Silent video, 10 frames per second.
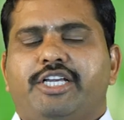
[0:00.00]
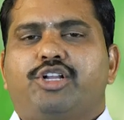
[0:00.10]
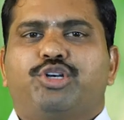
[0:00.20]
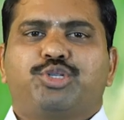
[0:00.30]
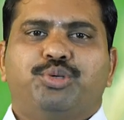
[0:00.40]

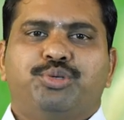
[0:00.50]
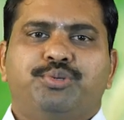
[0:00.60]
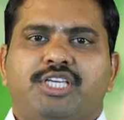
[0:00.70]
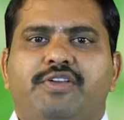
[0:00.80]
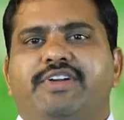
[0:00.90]
ఈరోజు
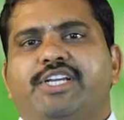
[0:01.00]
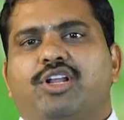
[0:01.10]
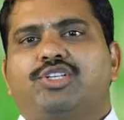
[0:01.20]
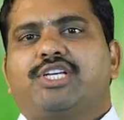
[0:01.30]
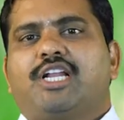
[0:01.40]
ఈ
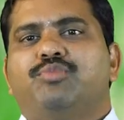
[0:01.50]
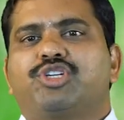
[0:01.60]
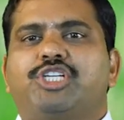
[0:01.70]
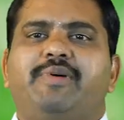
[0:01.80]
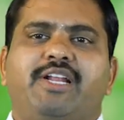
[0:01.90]
వీడియోలో చాలా
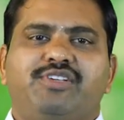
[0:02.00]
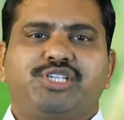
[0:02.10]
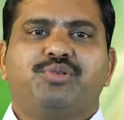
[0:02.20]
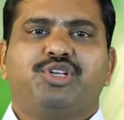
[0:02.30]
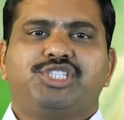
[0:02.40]
ముఖ్యమైన
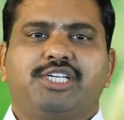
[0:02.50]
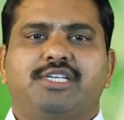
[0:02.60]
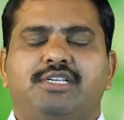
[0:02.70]
విషయం గురించి